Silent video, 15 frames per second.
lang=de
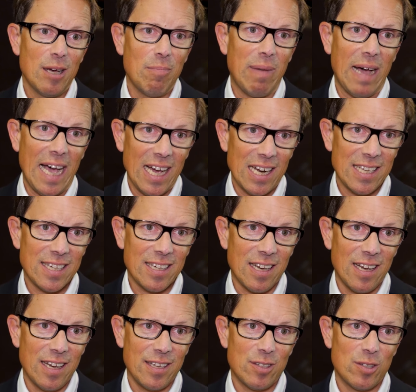
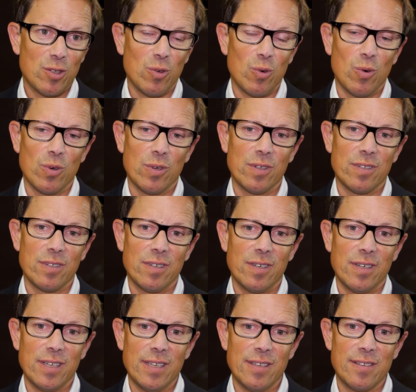Beharrlichkeit und
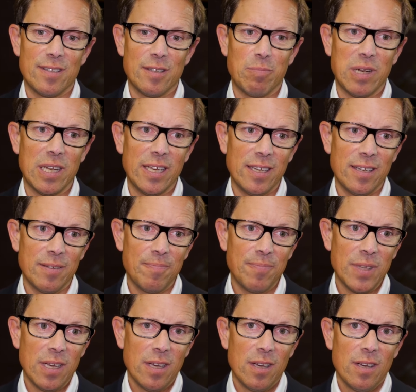äh, Disziplin
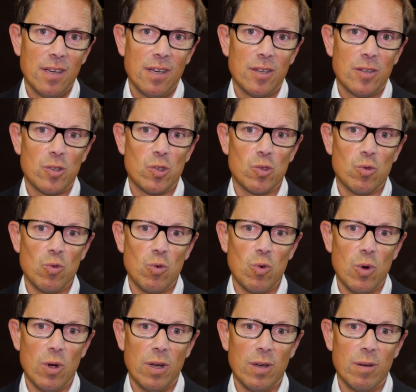
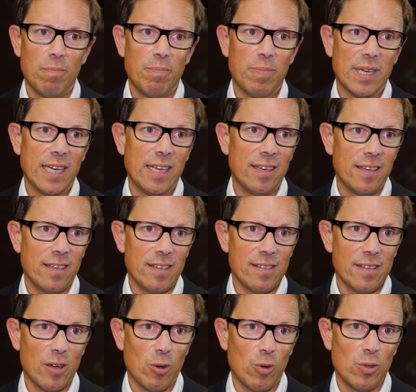zu Beginn
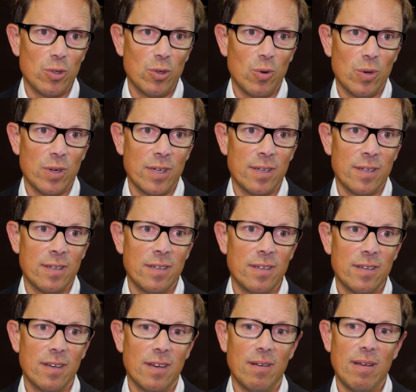dieser Gründungen
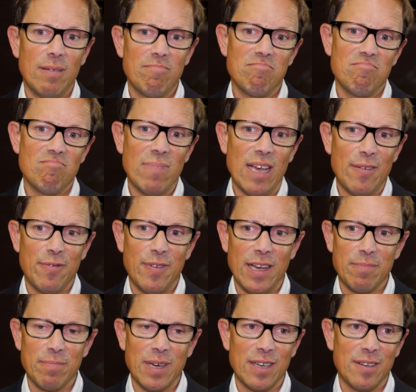äh,
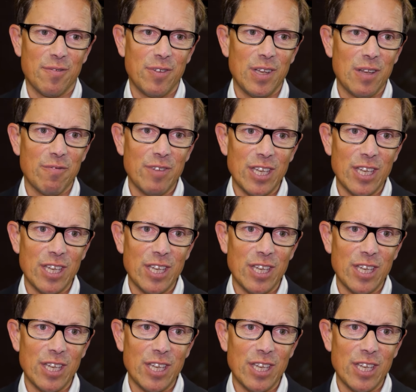erfährt man viele